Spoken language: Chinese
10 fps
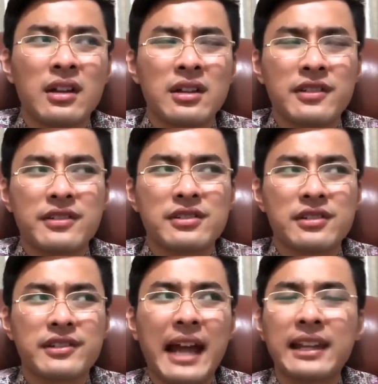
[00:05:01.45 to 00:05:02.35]
四十
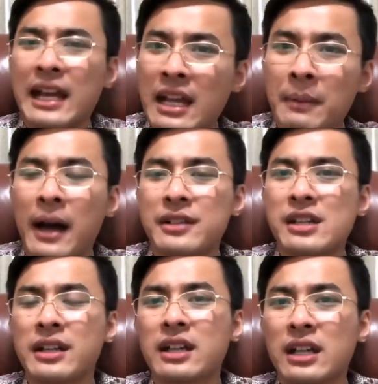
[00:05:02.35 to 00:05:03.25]
三年了吧？这
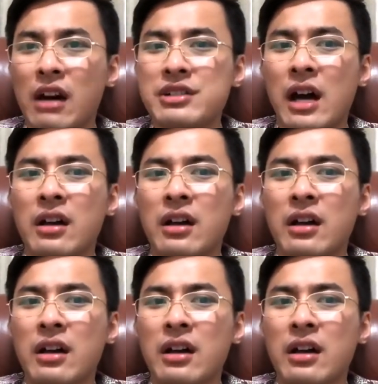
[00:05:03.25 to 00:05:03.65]
样一个老厂，